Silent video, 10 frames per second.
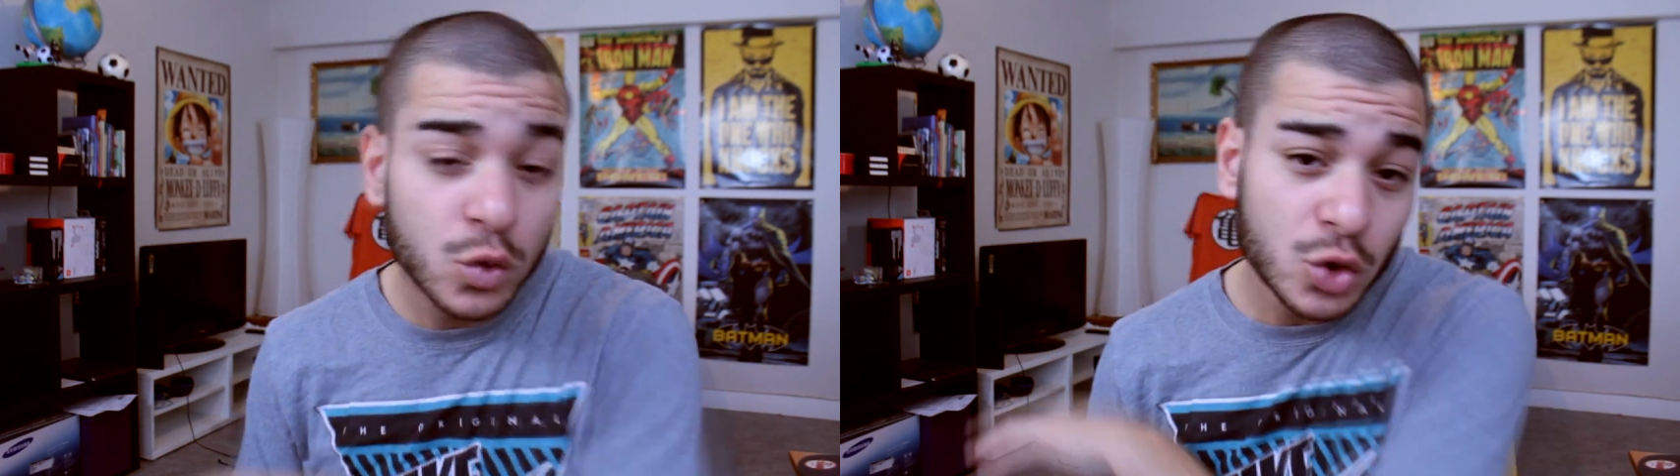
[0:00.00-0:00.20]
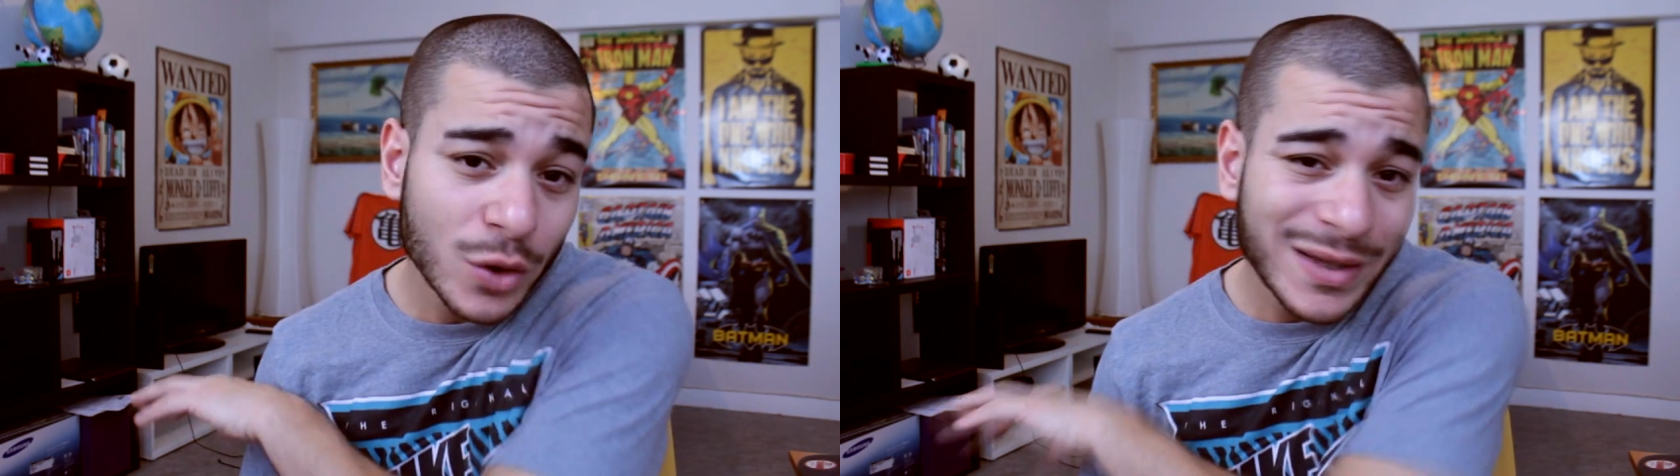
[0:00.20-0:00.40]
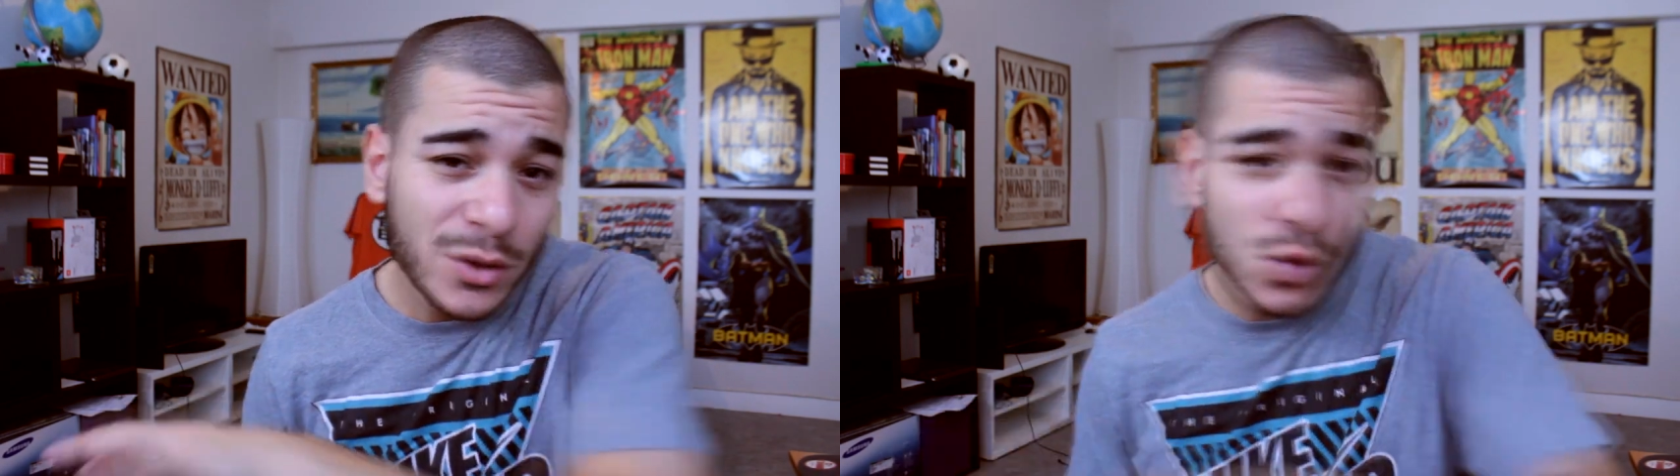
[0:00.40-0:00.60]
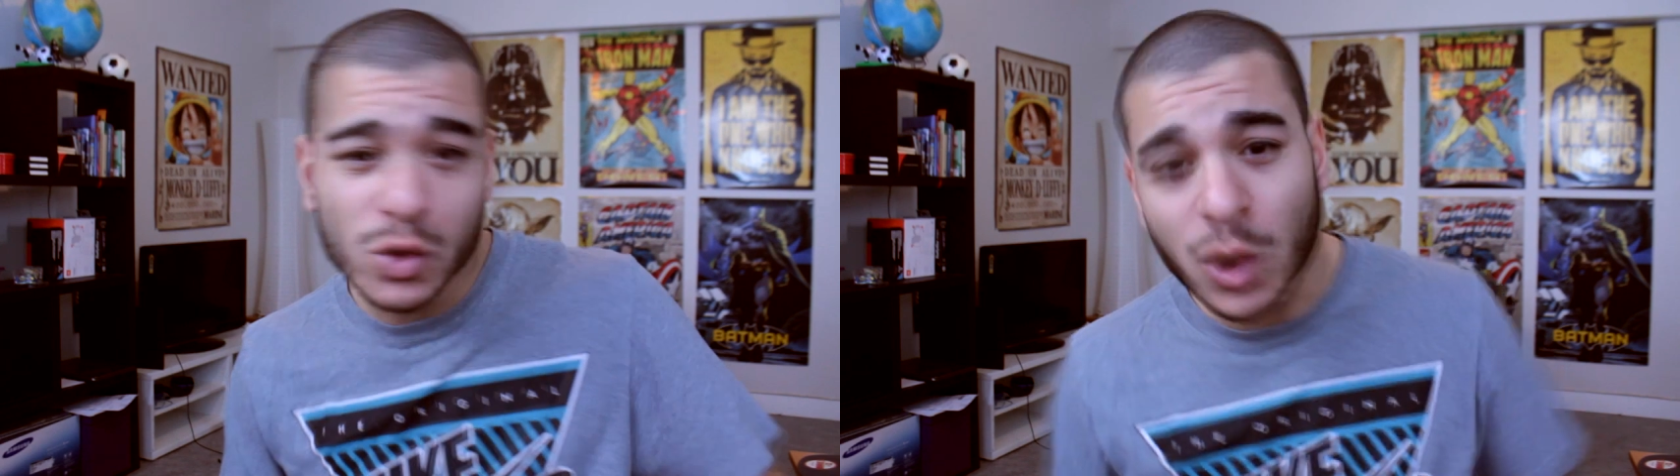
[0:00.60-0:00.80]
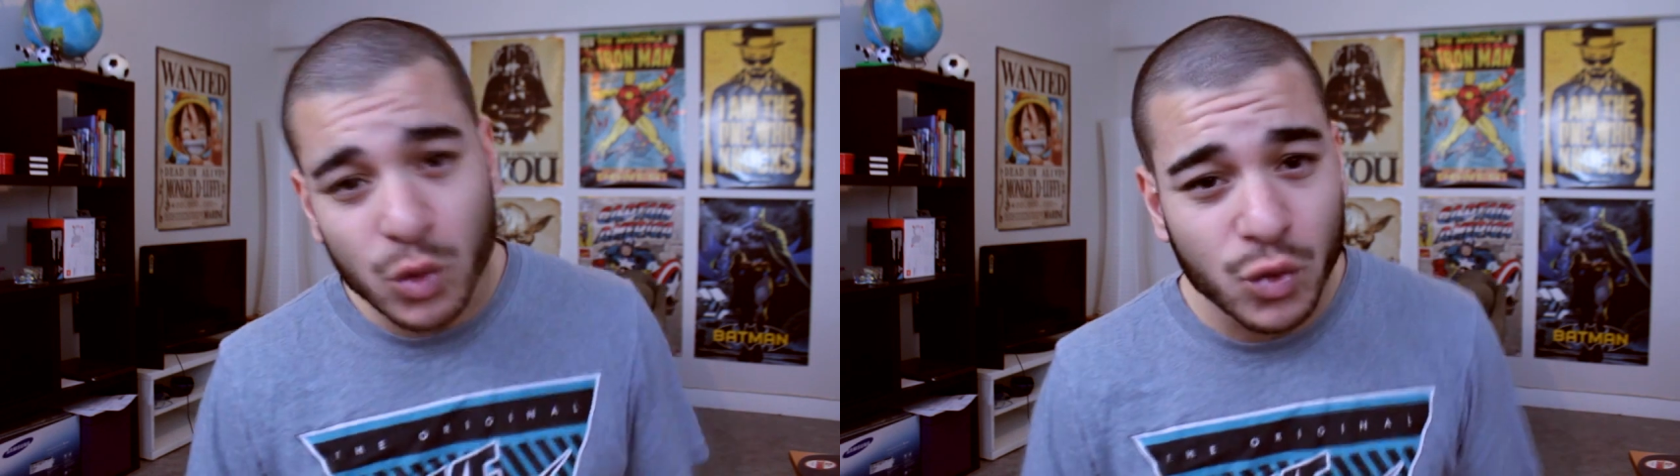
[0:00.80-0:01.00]
tous ceux qui
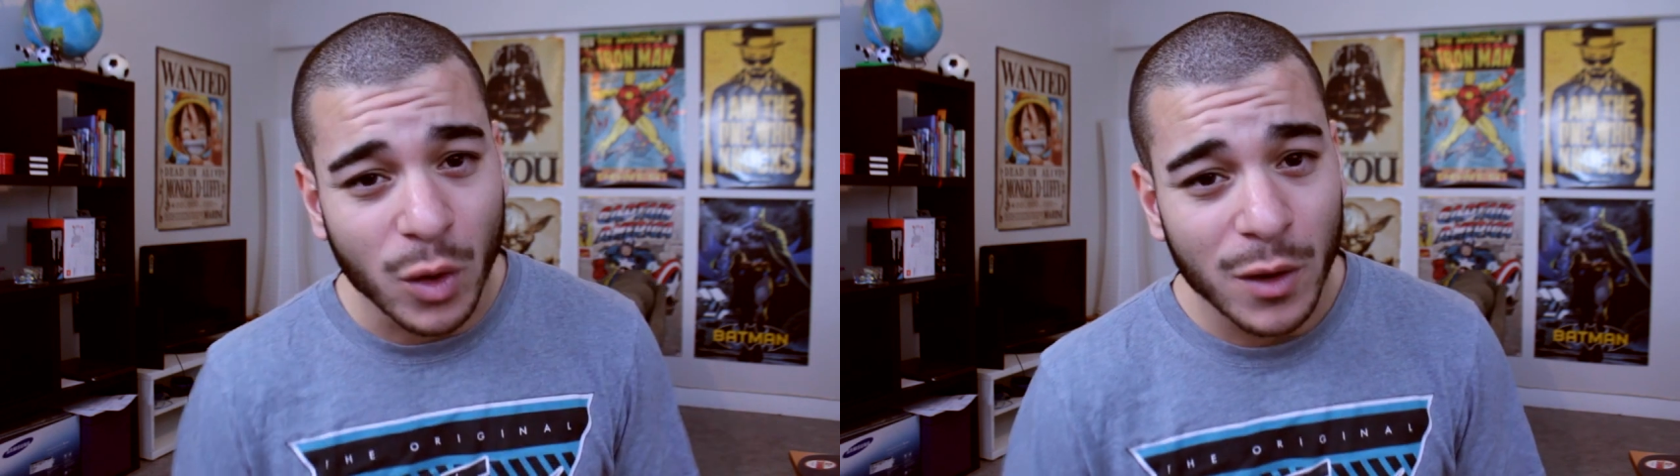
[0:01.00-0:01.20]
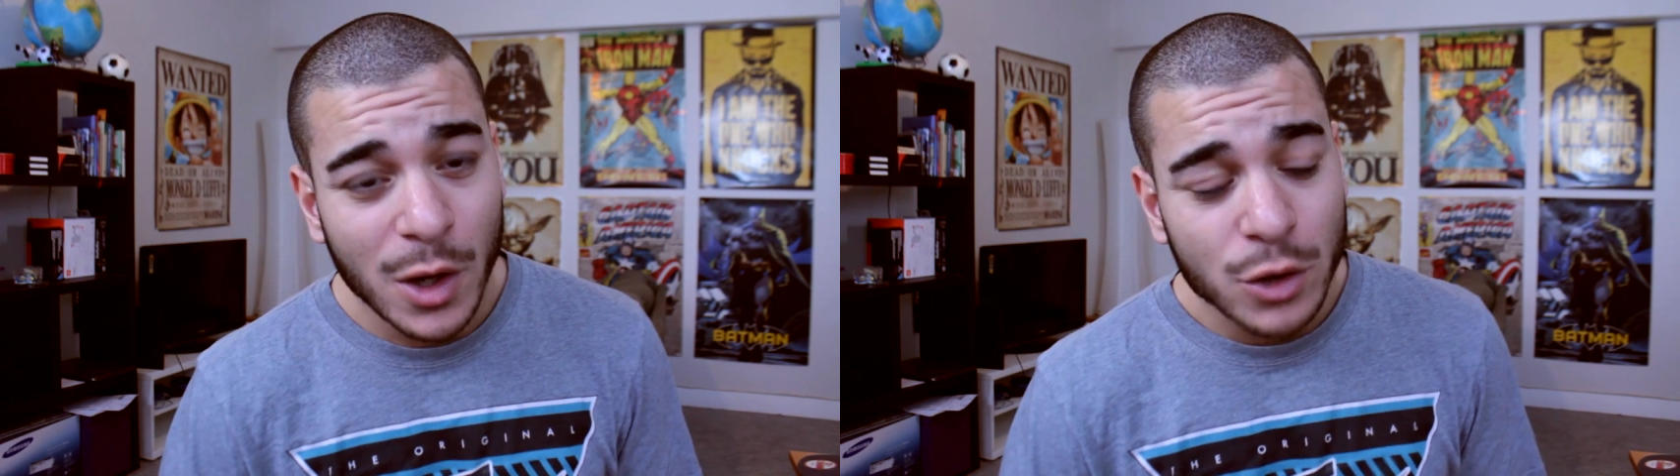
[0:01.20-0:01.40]
nous entourent,